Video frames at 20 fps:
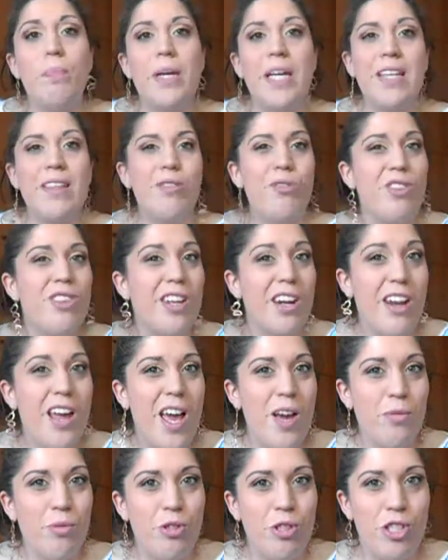ben
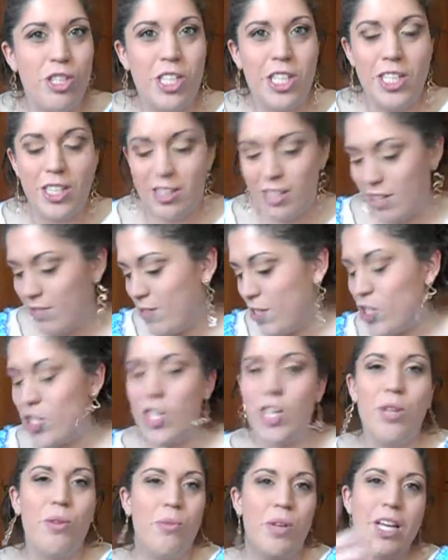tre uscite
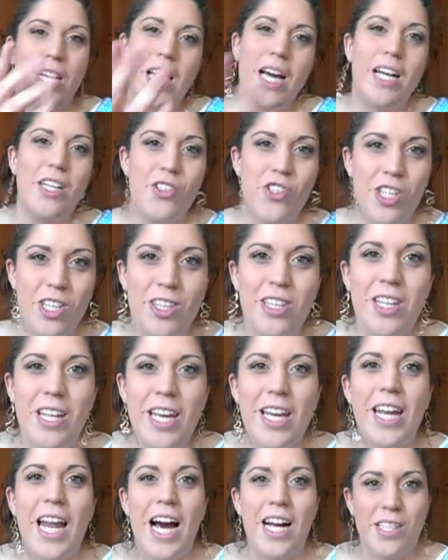invece Yuna Gange ti
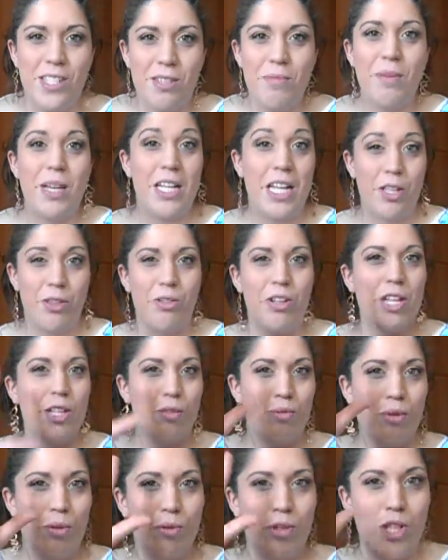ringrazio mi hai dato
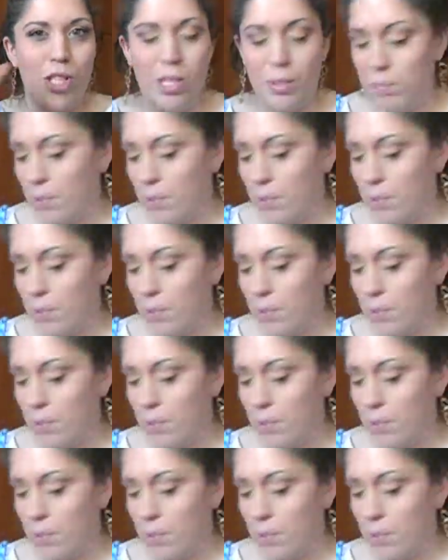le due uscite